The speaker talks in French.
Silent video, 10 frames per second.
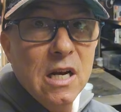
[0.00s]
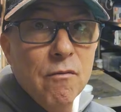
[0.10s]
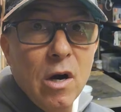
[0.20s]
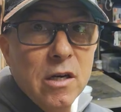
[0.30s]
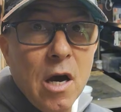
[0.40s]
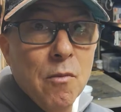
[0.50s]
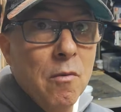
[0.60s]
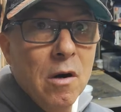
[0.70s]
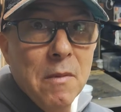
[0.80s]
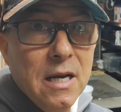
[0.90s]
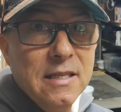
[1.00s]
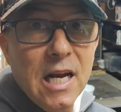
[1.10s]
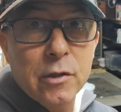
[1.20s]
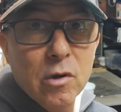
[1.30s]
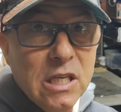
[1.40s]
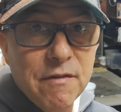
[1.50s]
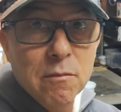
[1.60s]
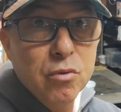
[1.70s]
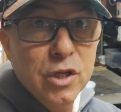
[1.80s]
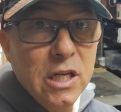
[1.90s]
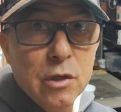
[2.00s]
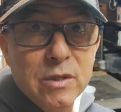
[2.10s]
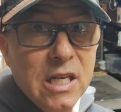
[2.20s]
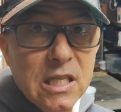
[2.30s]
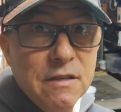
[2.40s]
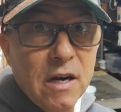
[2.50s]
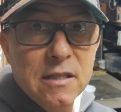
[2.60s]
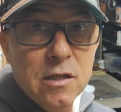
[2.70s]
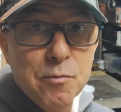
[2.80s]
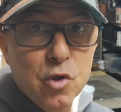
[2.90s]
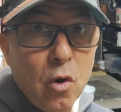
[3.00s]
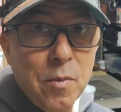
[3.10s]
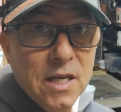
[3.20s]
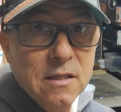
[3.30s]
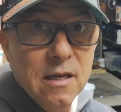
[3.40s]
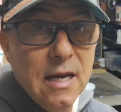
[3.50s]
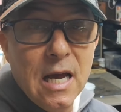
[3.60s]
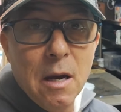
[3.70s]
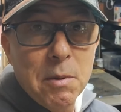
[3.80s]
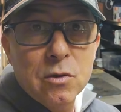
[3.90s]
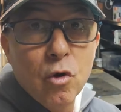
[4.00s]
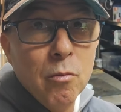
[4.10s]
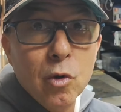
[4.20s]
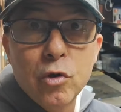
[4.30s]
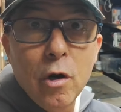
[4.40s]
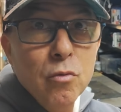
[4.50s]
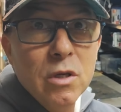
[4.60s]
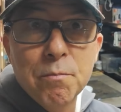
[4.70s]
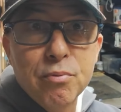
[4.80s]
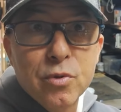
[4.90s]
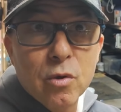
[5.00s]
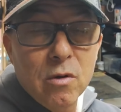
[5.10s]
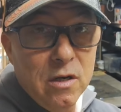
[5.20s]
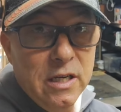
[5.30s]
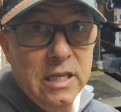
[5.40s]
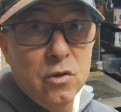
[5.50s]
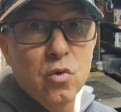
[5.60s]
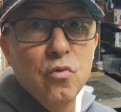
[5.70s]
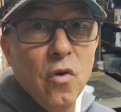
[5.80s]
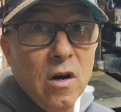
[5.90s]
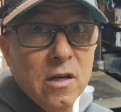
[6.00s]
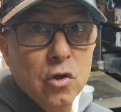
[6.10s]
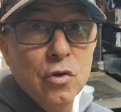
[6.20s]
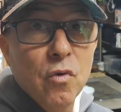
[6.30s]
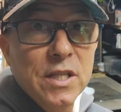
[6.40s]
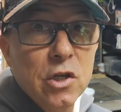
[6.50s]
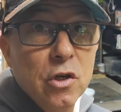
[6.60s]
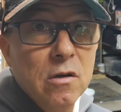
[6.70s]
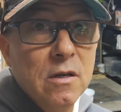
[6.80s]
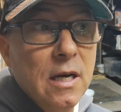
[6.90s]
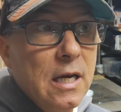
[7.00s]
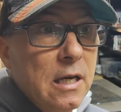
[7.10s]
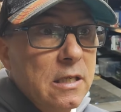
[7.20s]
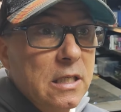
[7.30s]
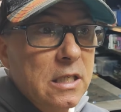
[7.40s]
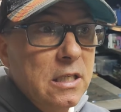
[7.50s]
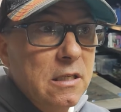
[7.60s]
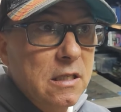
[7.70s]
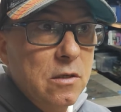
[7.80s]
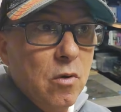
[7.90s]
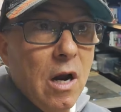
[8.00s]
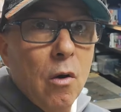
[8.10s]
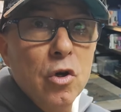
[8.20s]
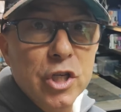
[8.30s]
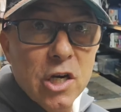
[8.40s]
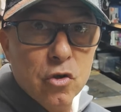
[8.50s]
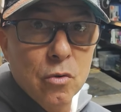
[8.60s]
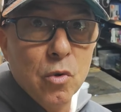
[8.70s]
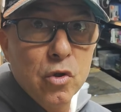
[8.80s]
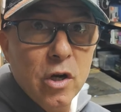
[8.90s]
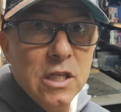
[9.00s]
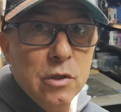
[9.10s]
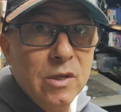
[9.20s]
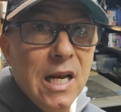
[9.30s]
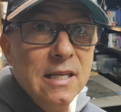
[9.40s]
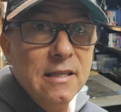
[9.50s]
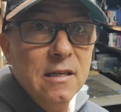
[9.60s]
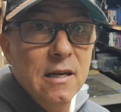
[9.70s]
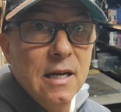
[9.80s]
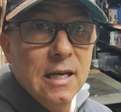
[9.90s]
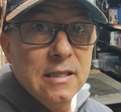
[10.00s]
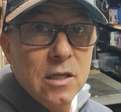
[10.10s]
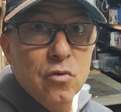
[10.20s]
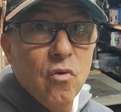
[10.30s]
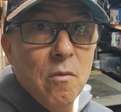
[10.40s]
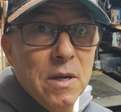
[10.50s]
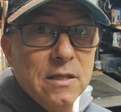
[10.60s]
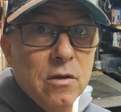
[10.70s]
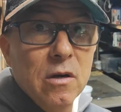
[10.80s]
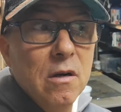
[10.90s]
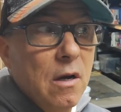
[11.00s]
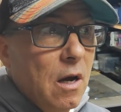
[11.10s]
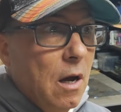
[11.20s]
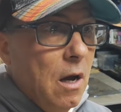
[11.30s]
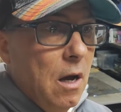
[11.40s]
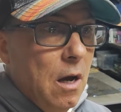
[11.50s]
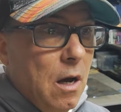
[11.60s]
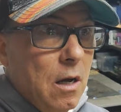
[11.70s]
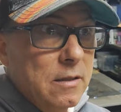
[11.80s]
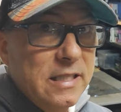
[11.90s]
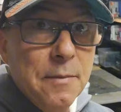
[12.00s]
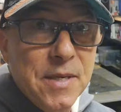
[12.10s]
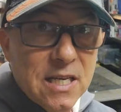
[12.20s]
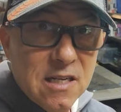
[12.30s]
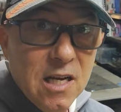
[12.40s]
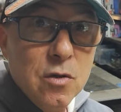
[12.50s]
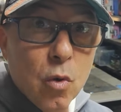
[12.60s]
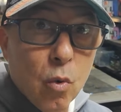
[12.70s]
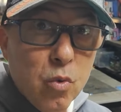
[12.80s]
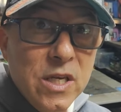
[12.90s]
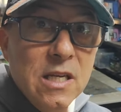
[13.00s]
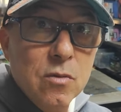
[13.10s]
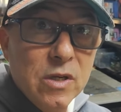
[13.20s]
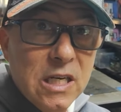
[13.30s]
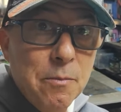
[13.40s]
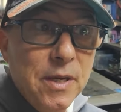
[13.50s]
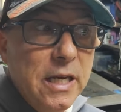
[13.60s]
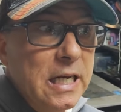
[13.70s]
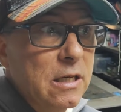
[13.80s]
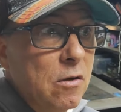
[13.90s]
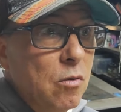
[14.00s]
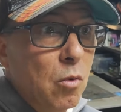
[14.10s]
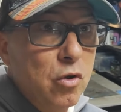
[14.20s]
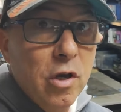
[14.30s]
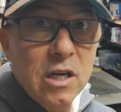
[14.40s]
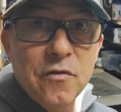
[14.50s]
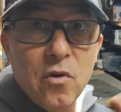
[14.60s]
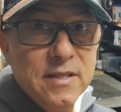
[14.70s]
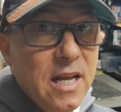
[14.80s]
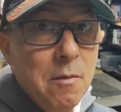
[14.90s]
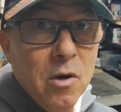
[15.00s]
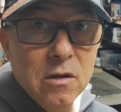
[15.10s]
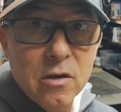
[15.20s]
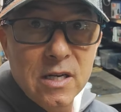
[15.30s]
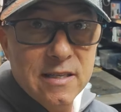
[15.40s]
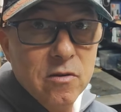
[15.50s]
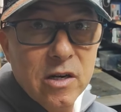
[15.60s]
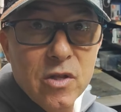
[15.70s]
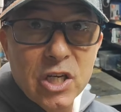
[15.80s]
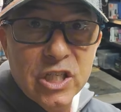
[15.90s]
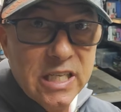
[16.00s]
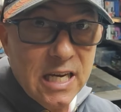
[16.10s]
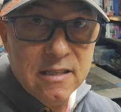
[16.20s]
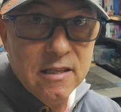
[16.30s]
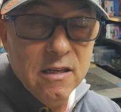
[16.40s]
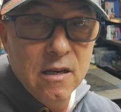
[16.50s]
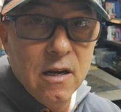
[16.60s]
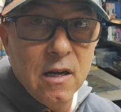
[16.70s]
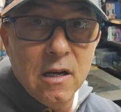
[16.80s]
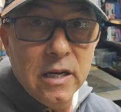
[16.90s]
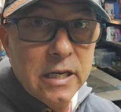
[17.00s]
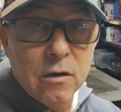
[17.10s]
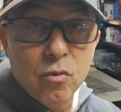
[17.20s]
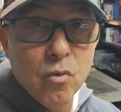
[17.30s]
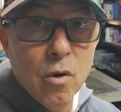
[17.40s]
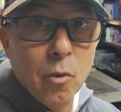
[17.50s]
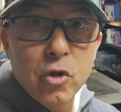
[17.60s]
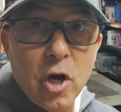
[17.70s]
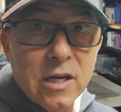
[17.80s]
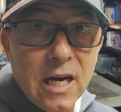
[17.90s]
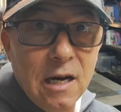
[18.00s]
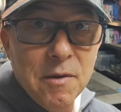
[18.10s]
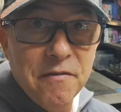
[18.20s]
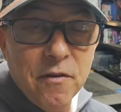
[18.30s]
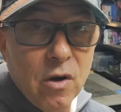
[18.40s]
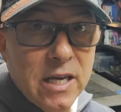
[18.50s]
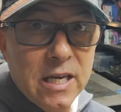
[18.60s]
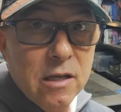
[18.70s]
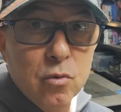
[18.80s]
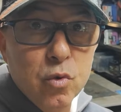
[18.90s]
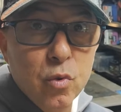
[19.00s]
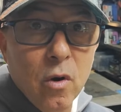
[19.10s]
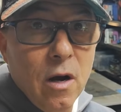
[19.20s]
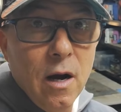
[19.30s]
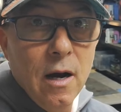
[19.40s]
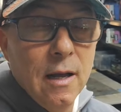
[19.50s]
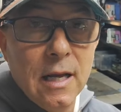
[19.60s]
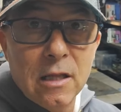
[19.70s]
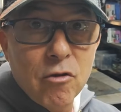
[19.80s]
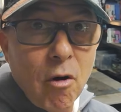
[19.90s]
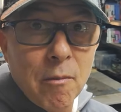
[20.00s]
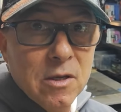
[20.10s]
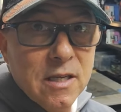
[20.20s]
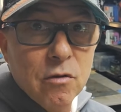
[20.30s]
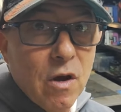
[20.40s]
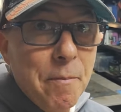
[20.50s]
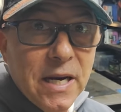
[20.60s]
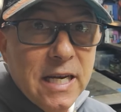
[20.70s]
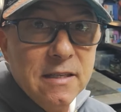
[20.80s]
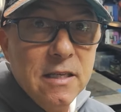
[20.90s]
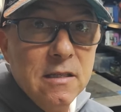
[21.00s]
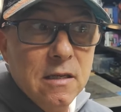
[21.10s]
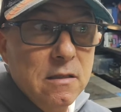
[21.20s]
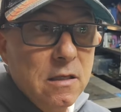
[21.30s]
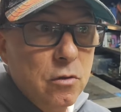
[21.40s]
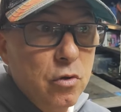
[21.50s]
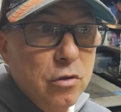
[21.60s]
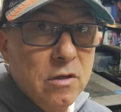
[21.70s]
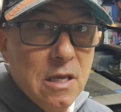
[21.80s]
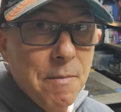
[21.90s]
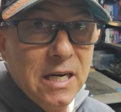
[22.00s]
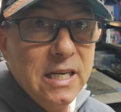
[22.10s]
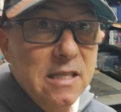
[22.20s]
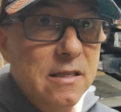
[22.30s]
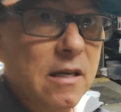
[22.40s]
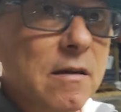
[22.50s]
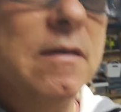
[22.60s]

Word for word: allez voir qu'à un moment, ben, c'est la tôle qui va bouger l'essuie-glace il va rester sur place parce que le moteur lui il pousse quoi. Et souvent quand je vois des gens disent qu'ils sont à la recherche de moteurs d'essuie-glace, c'est souvent parce que euh, ces pièces-là sont rouillées, sont grippées, et le moteur il force tellement que les engrenages y cassent, et que, le moteur crame, enfin voilà, il y, a toujours... Euh, normalement ça devrait pas casser ça, c'est juste que c'est mal graissé.